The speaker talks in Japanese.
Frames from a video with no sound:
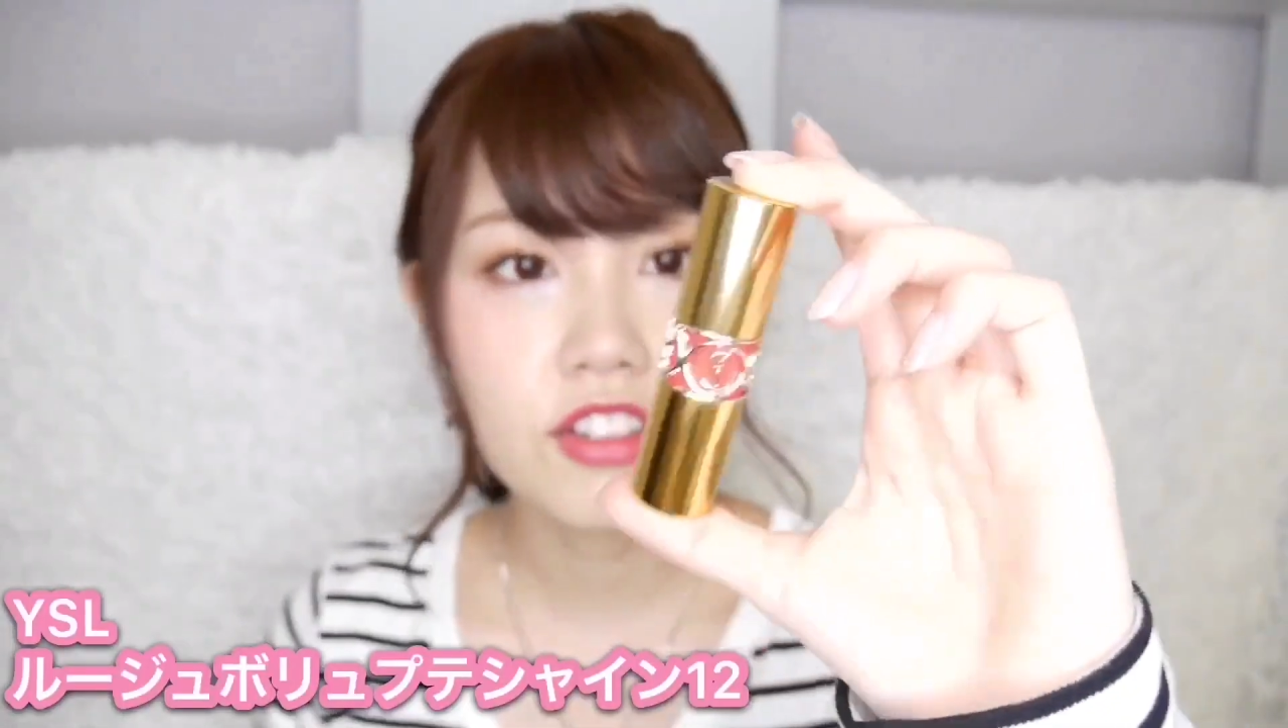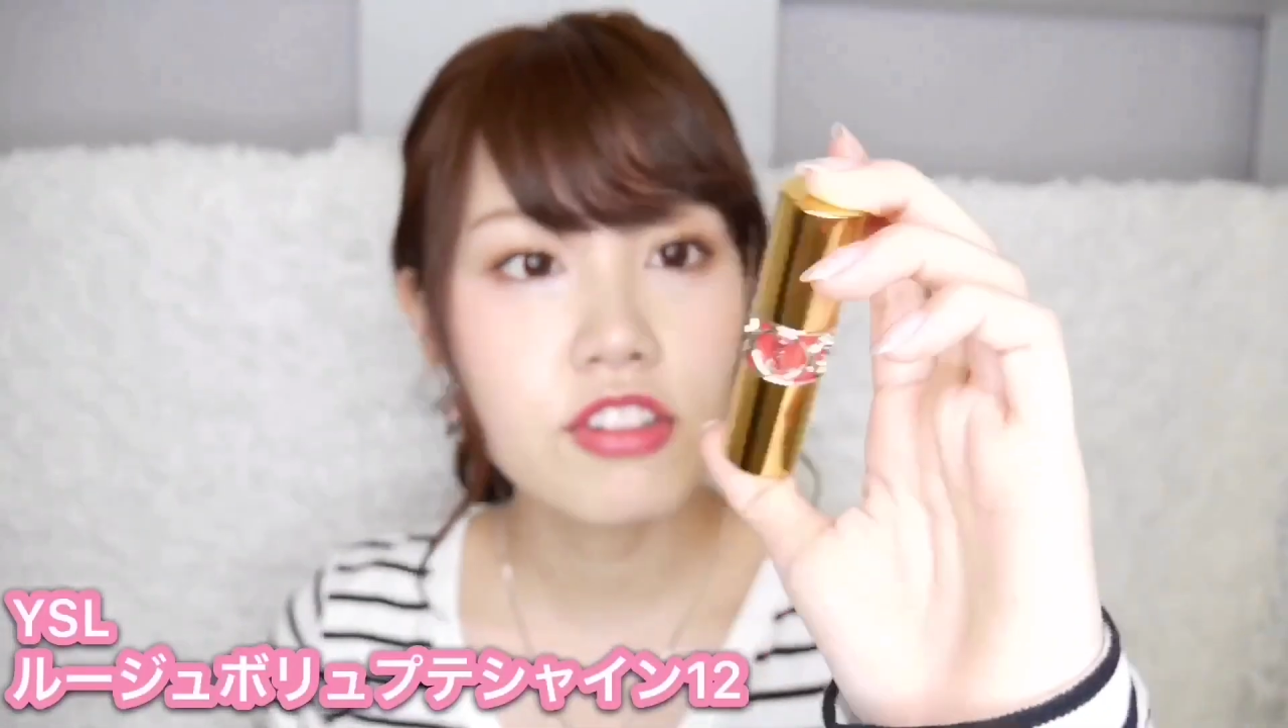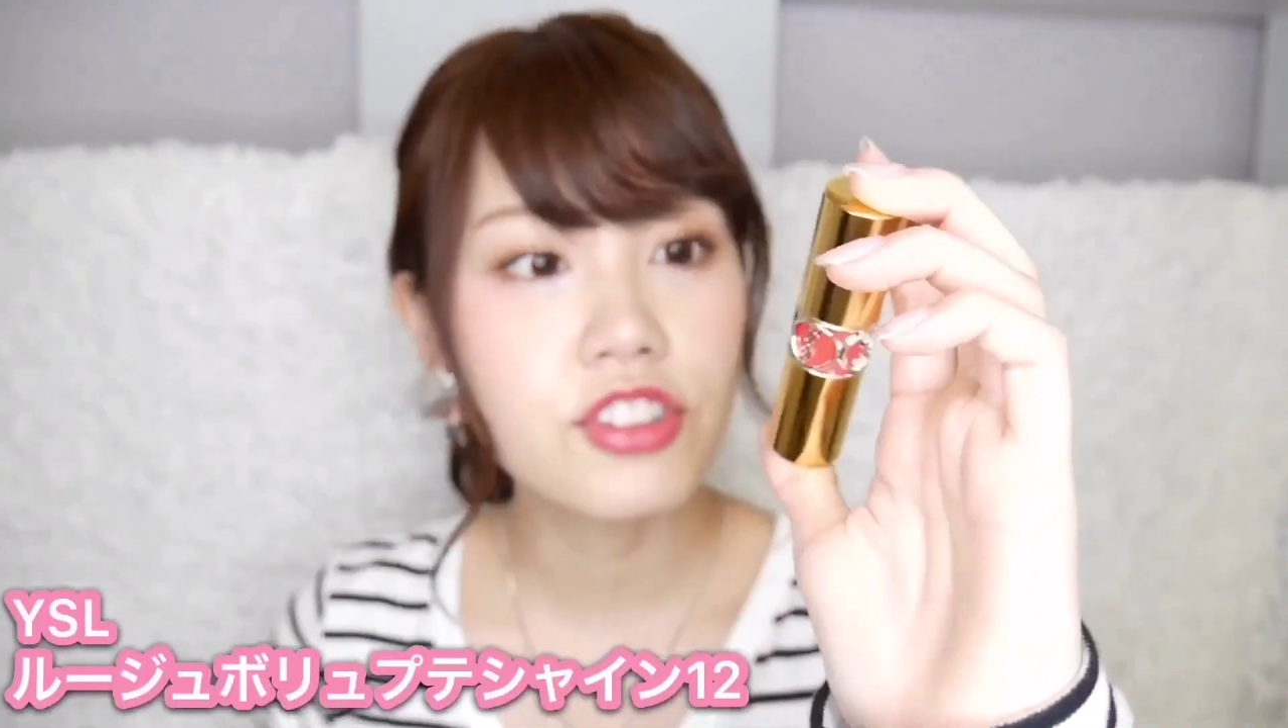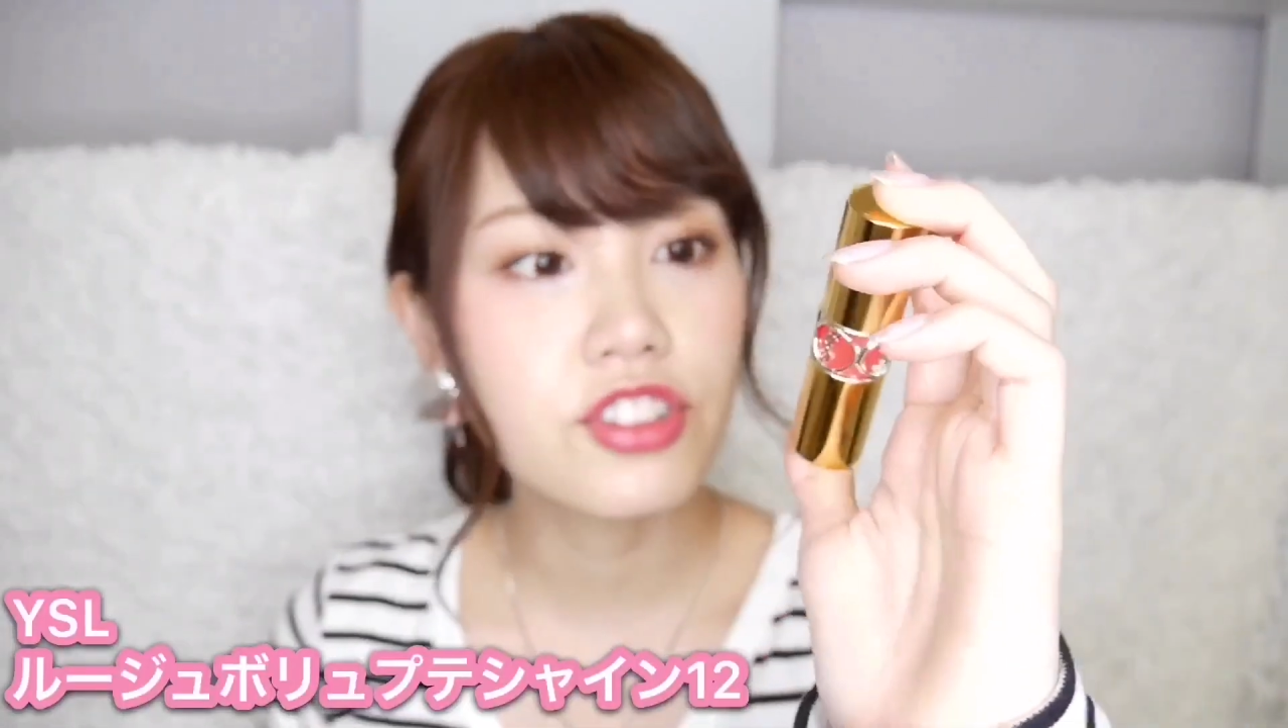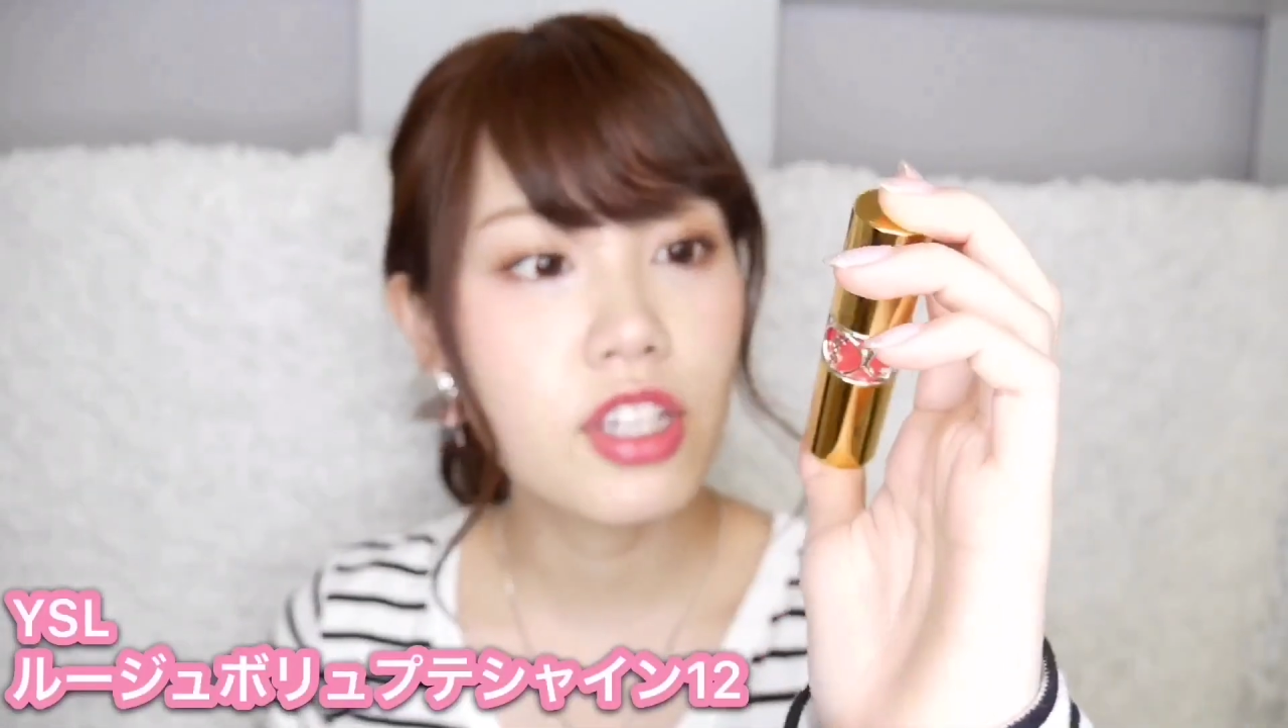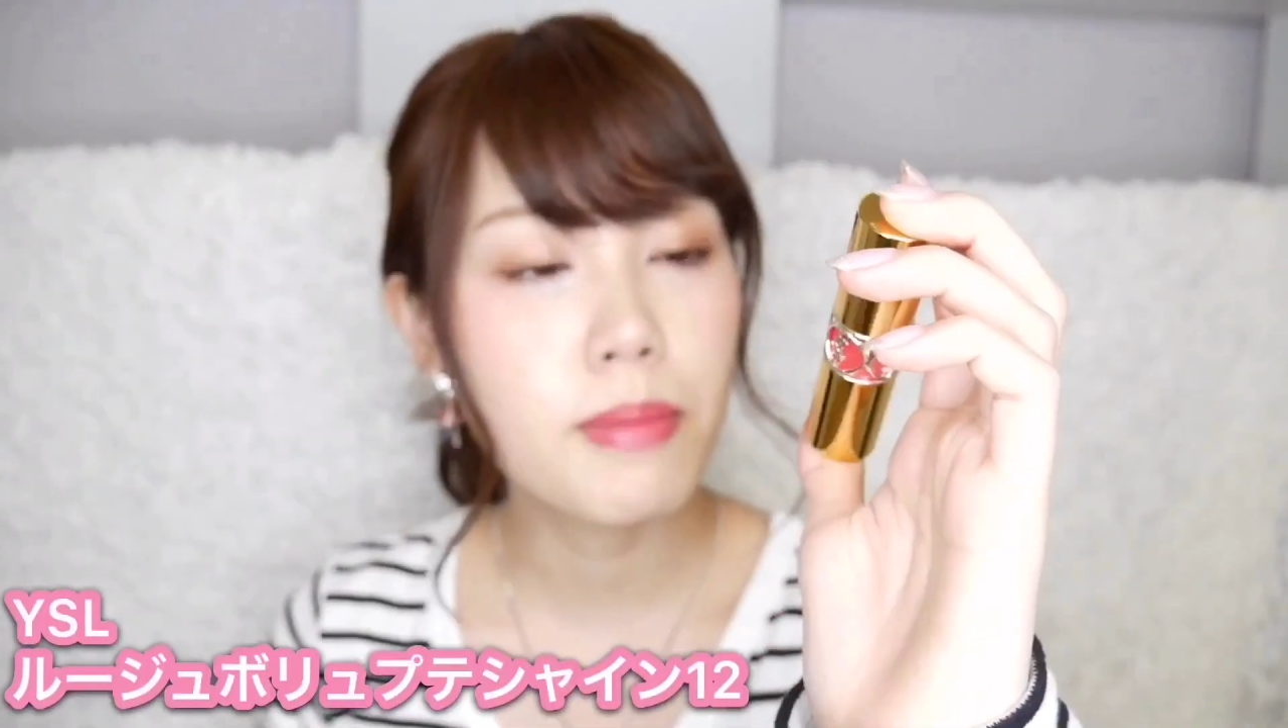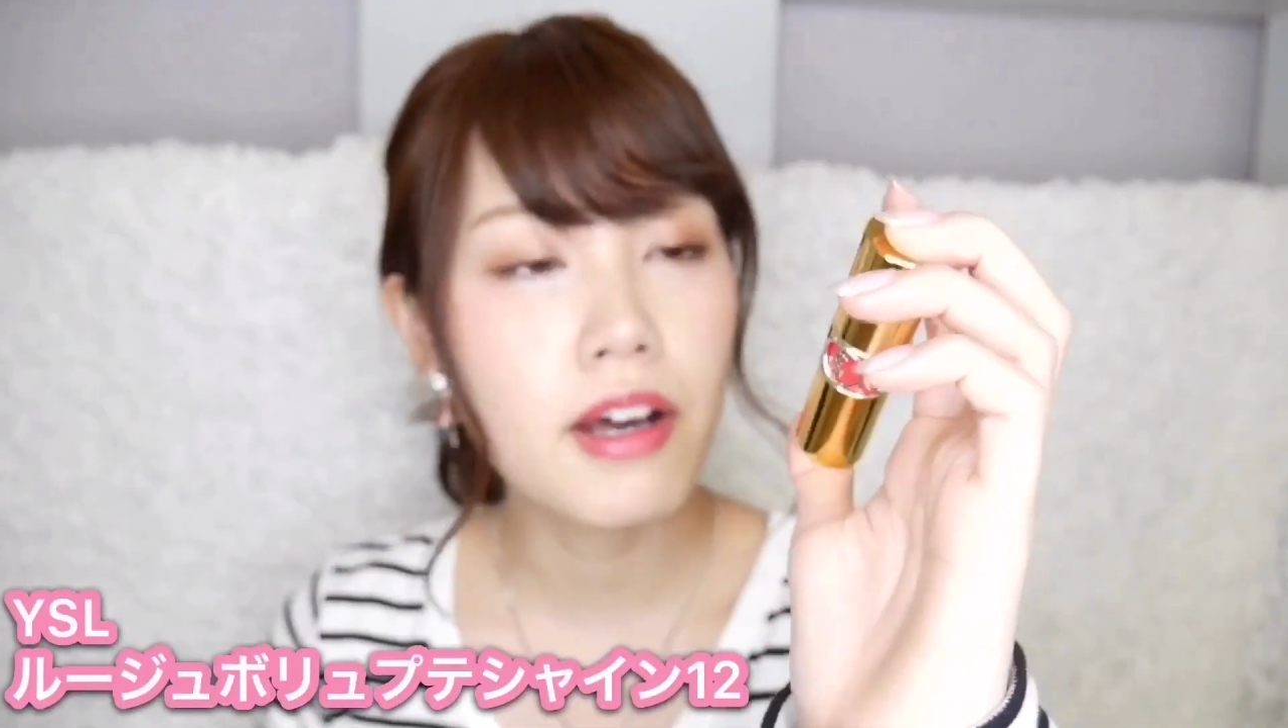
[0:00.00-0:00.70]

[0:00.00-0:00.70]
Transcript: の12